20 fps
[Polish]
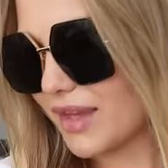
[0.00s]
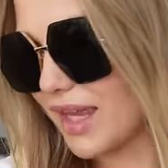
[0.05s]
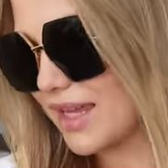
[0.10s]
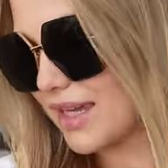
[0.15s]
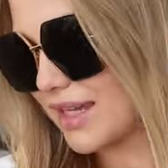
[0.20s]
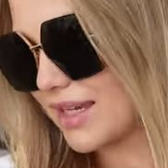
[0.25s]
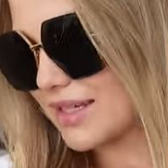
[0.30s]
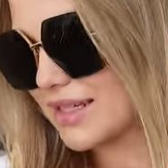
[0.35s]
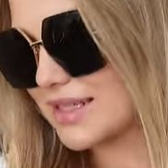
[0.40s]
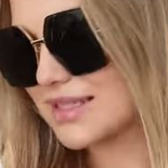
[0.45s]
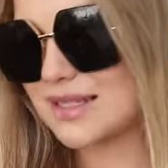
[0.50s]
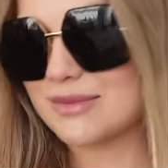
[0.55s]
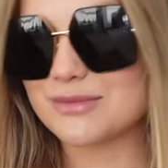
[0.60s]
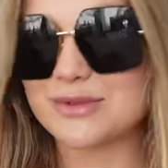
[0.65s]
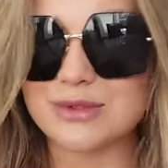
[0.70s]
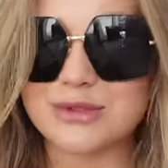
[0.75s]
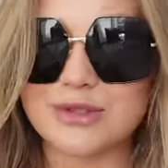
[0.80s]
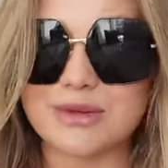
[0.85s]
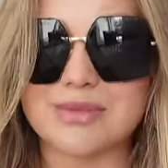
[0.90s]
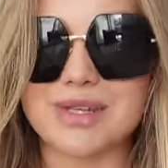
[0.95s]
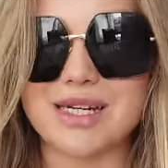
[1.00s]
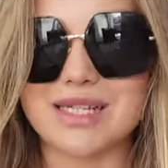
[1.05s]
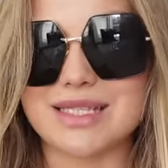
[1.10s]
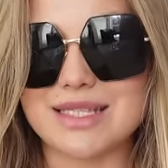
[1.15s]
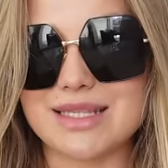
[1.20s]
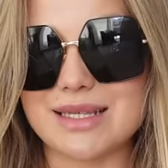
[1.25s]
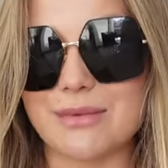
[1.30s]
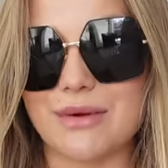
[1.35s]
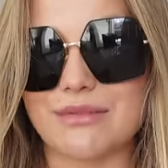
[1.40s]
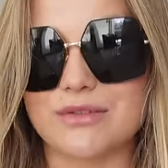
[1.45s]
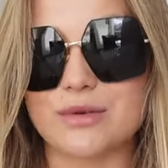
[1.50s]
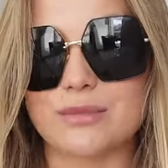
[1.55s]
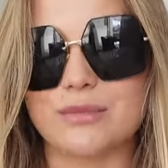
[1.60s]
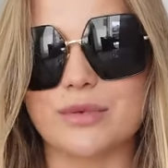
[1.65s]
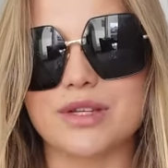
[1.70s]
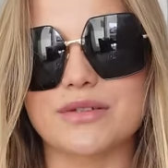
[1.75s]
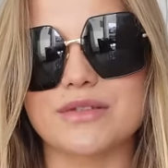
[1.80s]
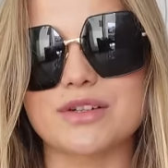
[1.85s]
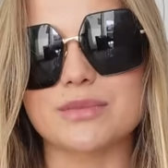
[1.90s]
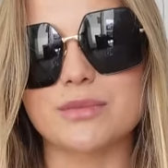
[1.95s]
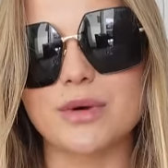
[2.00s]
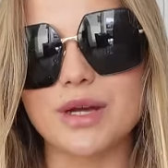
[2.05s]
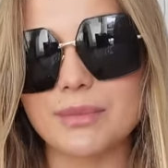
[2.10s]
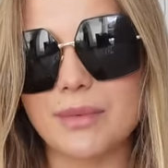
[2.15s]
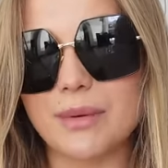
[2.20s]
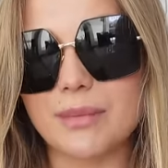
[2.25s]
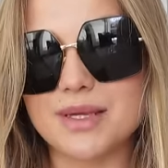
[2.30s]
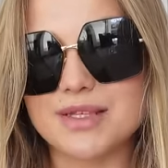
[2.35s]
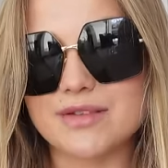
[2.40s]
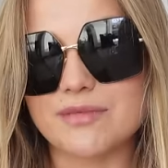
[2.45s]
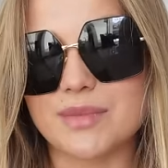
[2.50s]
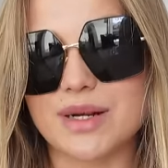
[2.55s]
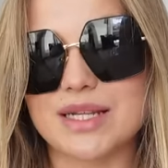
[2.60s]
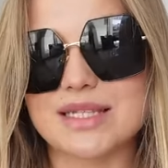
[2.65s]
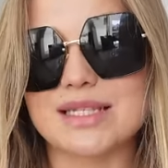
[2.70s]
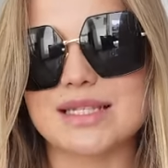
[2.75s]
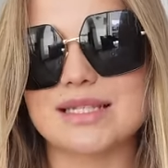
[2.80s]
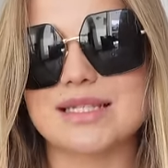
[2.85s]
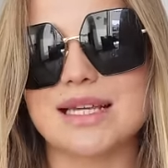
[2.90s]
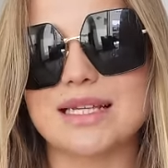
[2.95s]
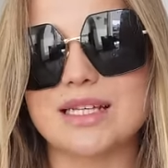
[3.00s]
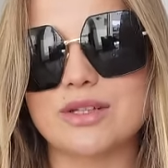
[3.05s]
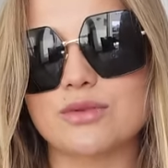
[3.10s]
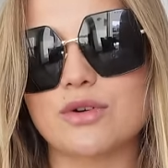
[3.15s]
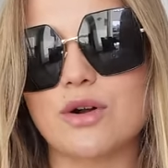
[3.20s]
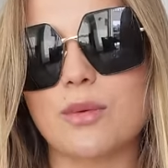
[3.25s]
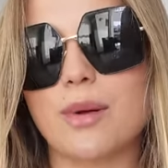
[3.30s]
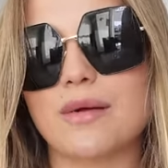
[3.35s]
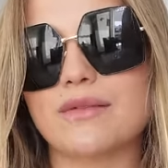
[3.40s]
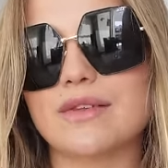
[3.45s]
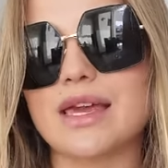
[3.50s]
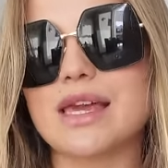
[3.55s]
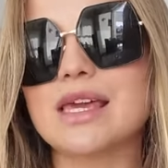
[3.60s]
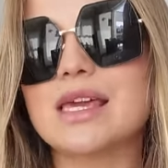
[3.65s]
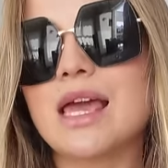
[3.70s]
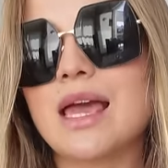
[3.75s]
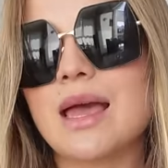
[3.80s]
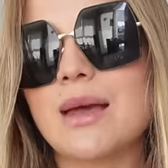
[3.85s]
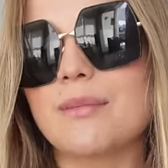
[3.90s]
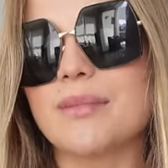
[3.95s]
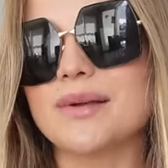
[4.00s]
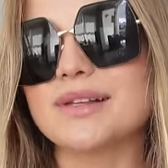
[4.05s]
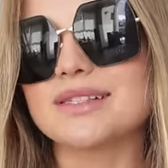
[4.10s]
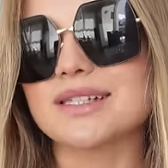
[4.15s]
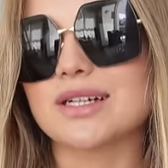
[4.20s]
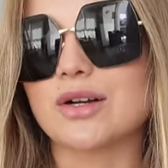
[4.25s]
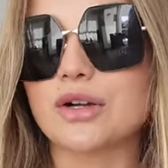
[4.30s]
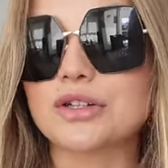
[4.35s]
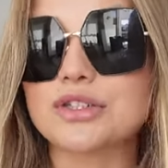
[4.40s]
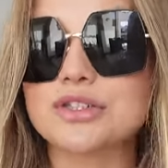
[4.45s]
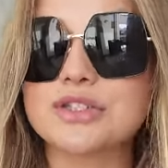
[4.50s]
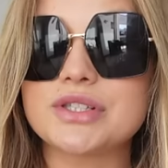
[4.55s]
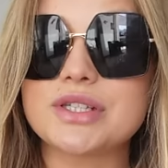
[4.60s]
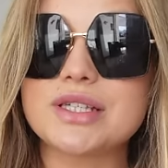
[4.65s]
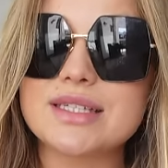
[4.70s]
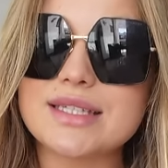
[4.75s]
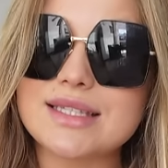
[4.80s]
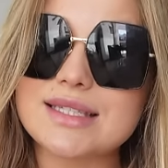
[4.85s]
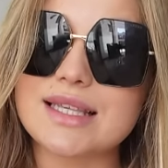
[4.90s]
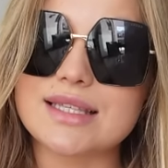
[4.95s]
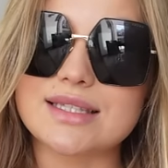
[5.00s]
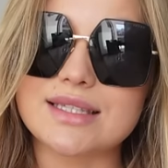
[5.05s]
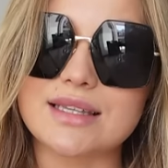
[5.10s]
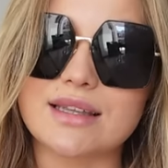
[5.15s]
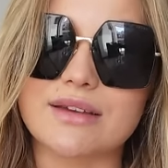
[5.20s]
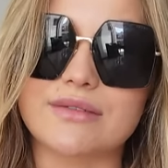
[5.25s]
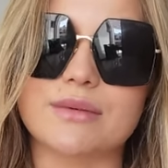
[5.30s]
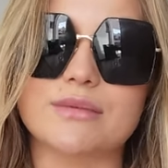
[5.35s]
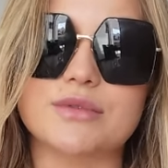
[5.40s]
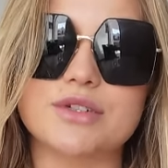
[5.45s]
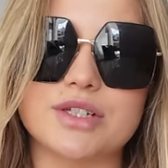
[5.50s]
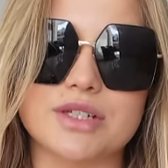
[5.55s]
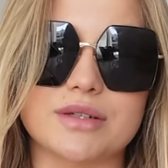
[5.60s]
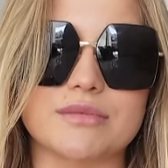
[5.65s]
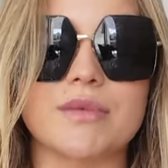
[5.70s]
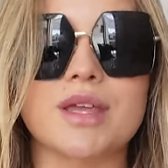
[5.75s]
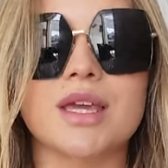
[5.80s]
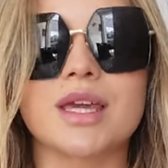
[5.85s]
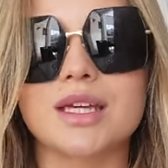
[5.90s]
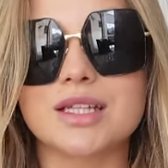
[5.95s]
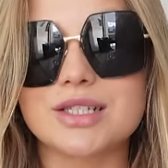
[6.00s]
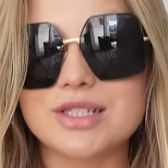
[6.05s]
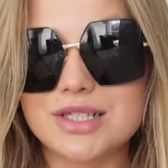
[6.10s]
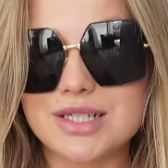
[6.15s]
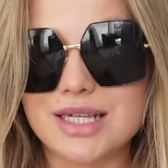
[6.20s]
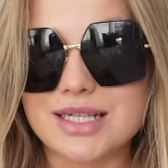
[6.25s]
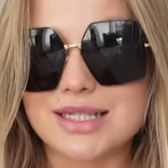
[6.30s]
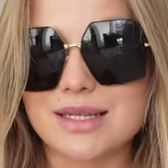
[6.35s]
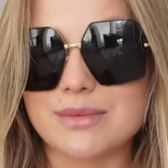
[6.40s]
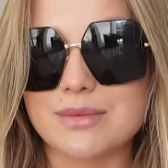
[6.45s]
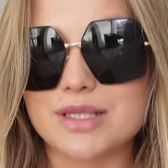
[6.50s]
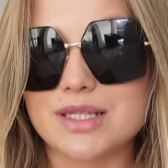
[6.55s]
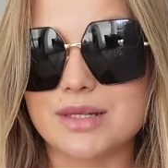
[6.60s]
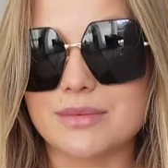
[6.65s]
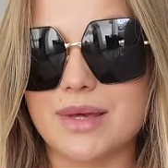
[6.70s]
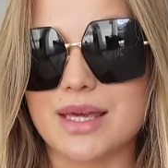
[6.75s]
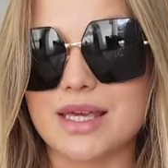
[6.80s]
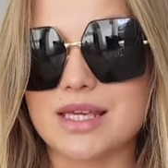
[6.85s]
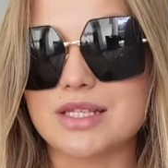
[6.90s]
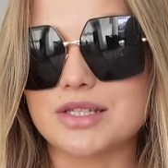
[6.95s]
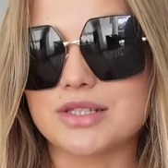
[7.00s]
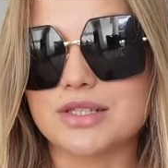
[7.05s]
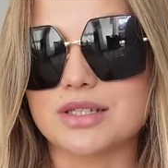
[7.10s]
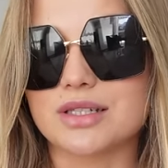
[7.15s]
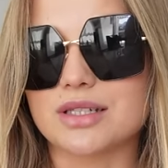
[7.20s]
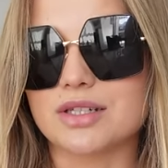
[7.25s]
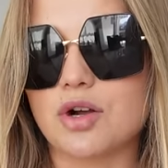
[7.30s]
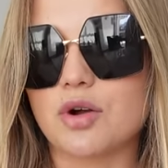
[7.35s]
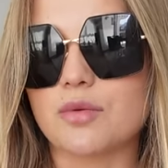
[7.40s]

E, jestem z Lusią na razie sama w domu, ponieważ moja mama jest w pracy, za niedługo pewnie będzie kończyć i zastanawiam, czy dzisiaj zjemy sobie jakiś e,